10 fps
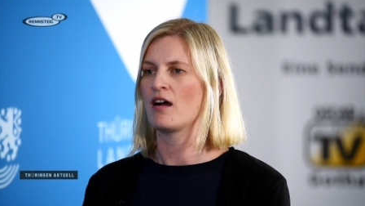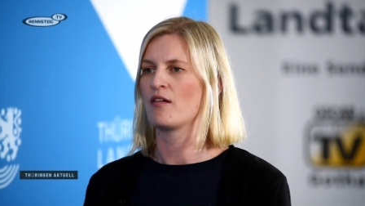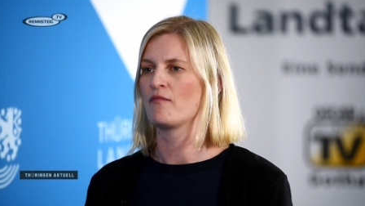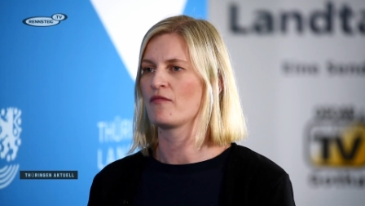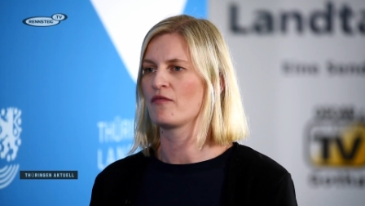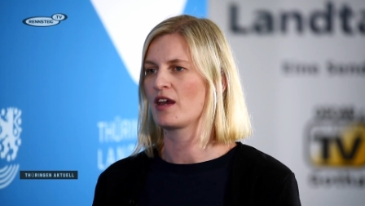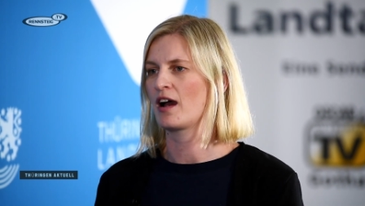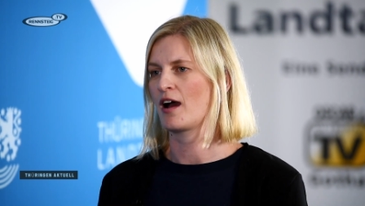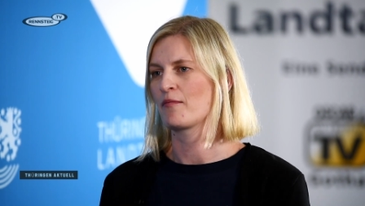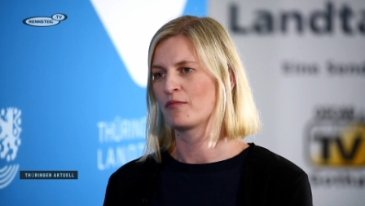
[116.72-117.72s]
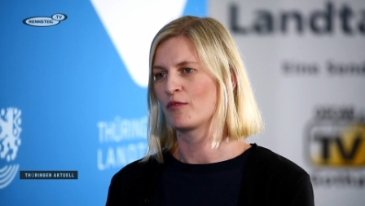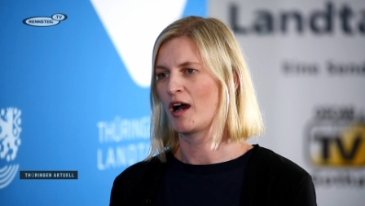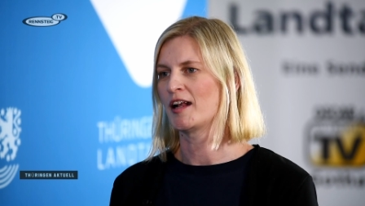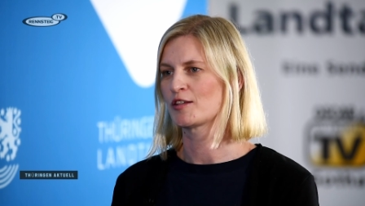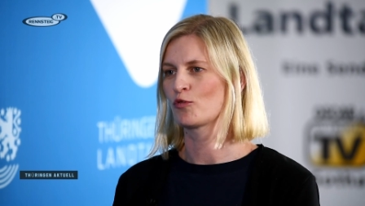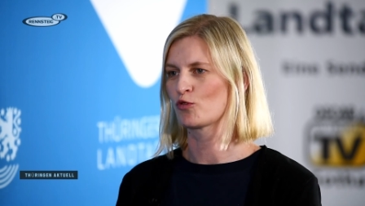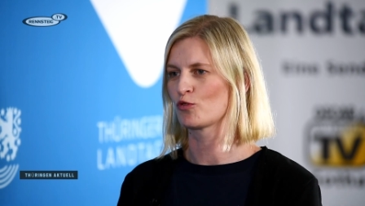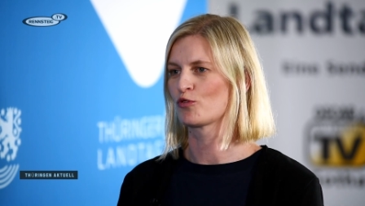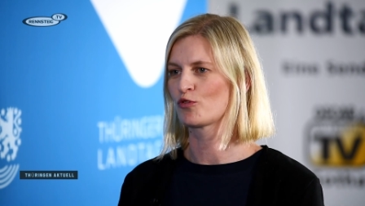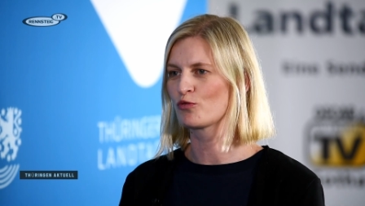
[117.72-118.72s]
Ähm, wir haben als
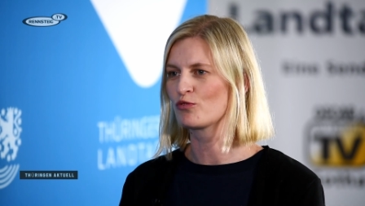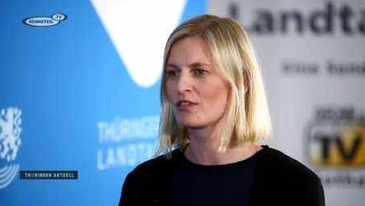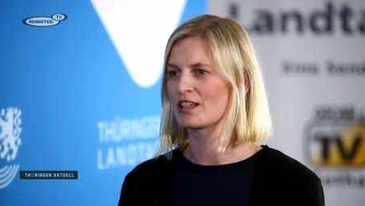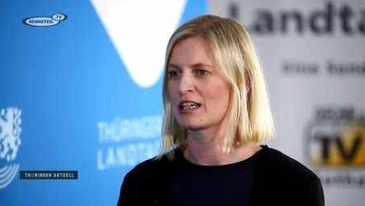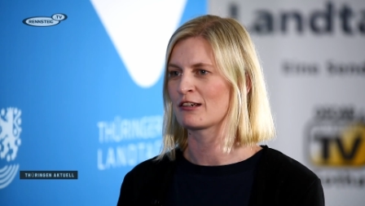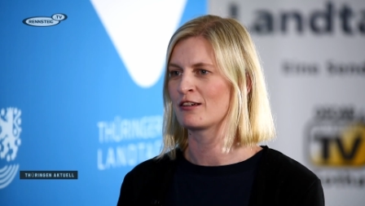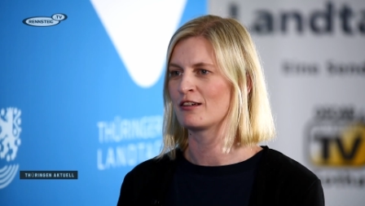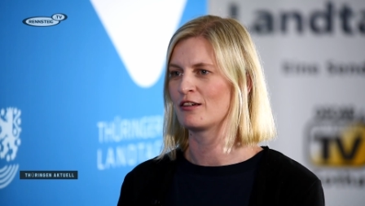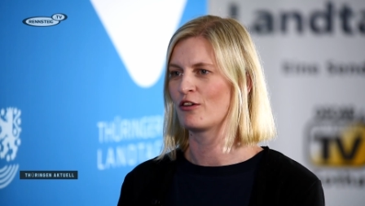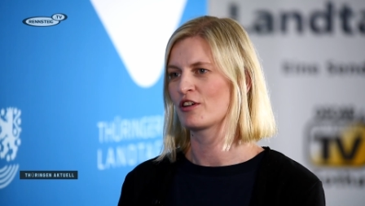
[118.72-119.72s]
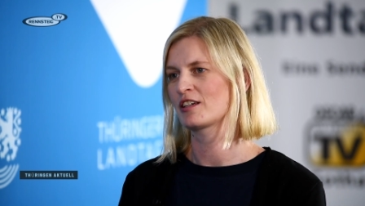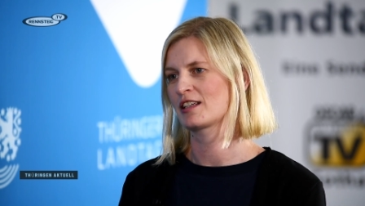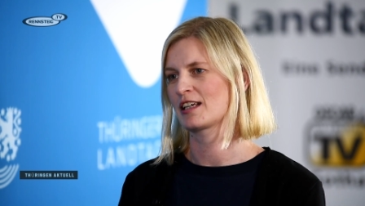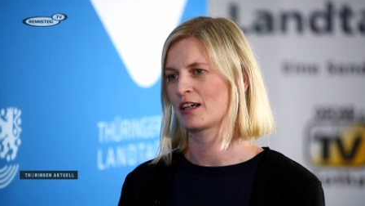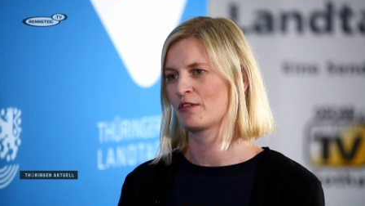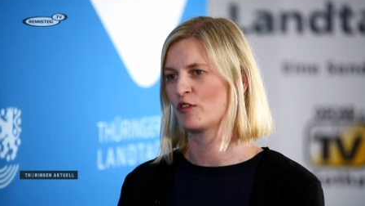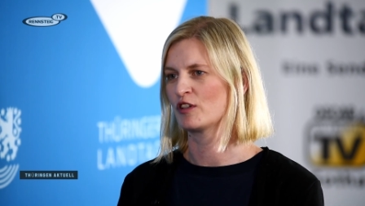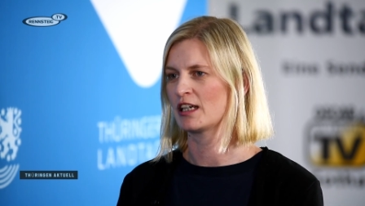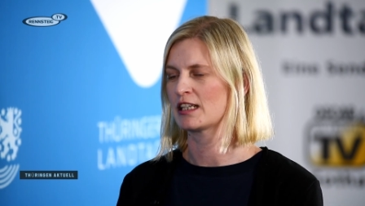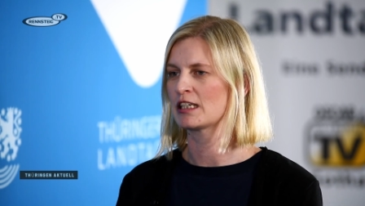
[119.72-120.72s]
Rot-Rot-Grün dann äh, heute gesagt, wir
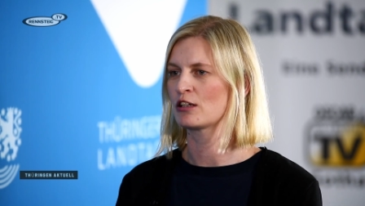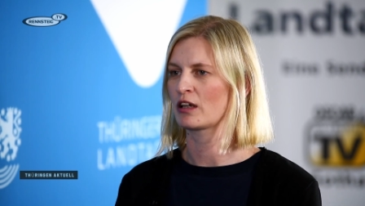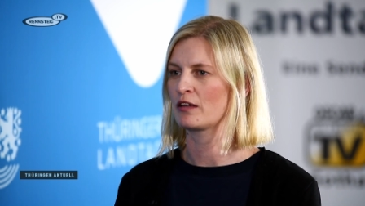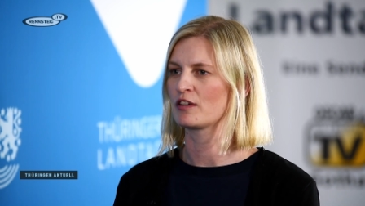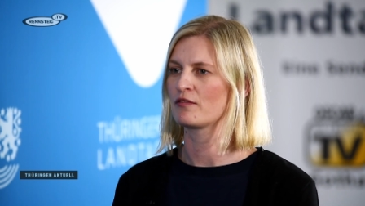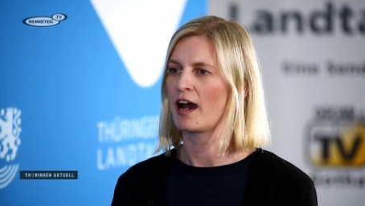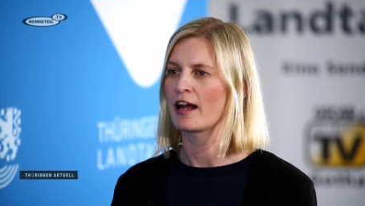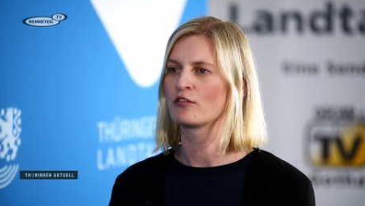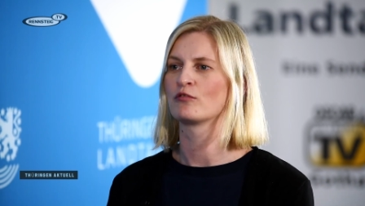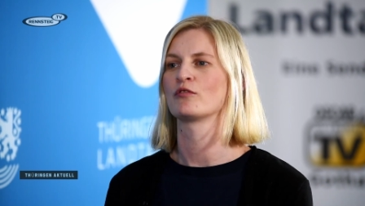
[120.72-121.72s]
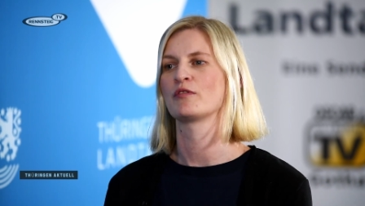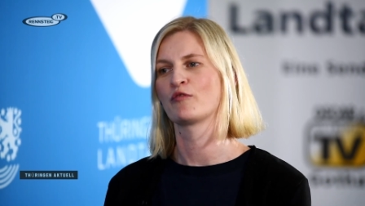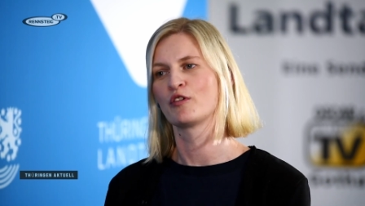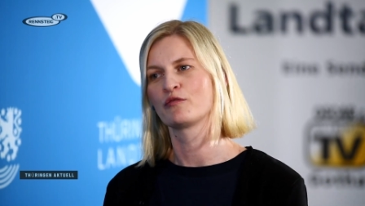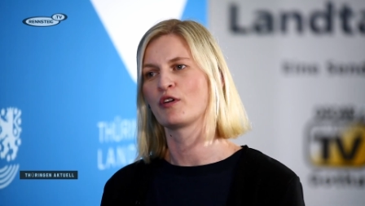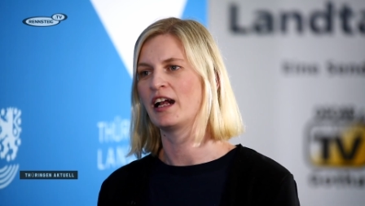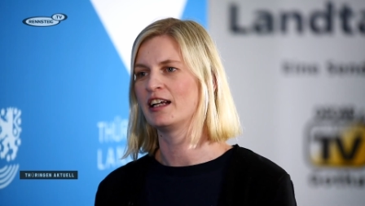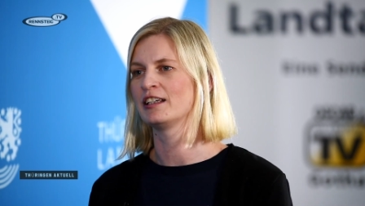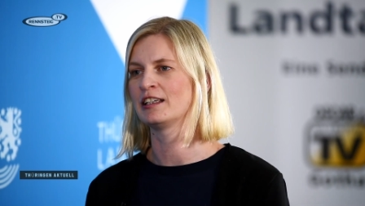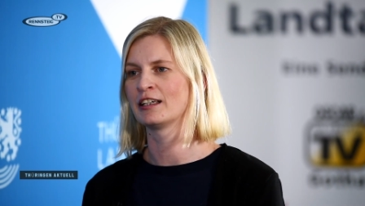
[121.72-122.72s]
wollen da jetzt nicht noch ewig warten und wir wollen vor
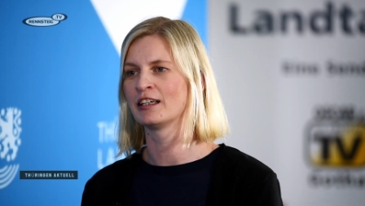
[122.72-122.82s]
allen